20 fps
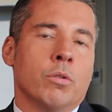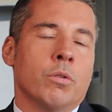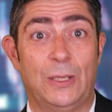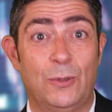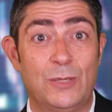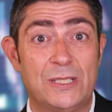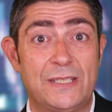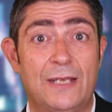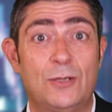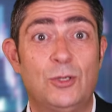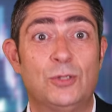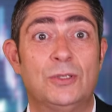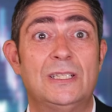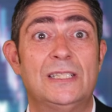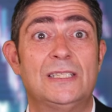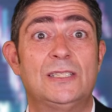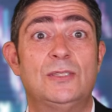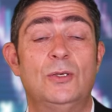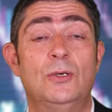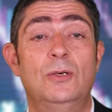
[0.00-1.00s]
Pero este
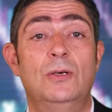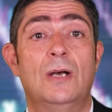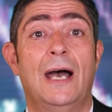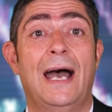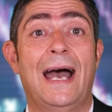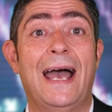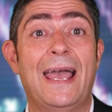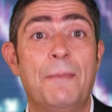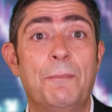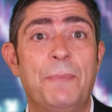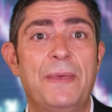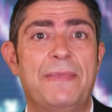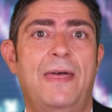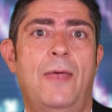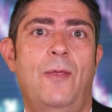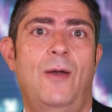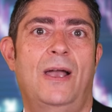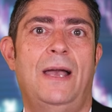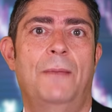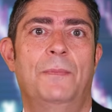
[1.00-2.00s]
contexto ha
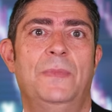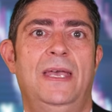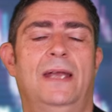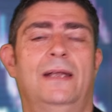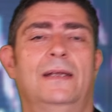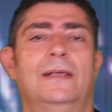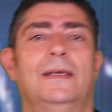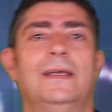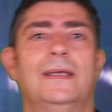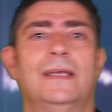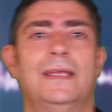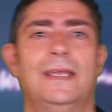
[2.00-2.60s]
empezado a cambiar.